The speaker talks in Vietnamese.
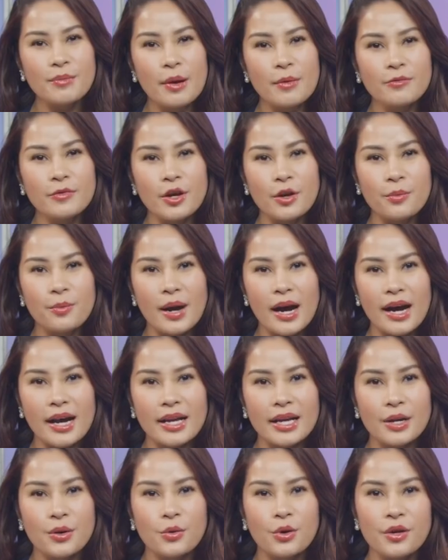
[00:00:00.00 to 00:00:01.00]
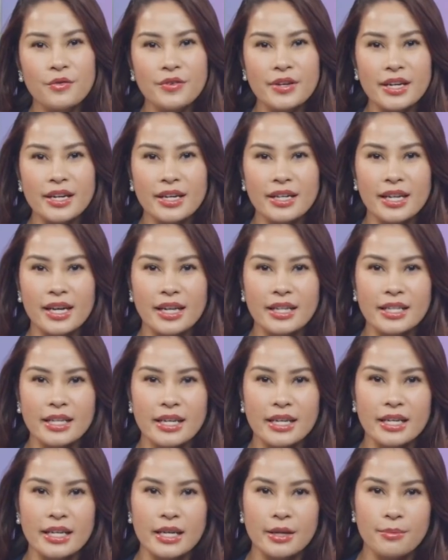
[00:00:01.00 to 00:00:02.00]
bấm vào buy, quý vị có thể
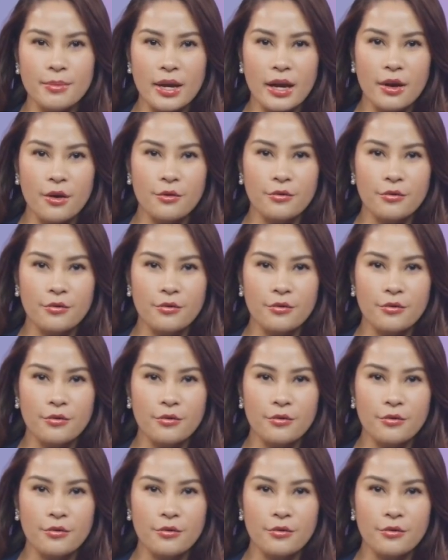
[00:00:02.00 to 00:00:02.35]
điền email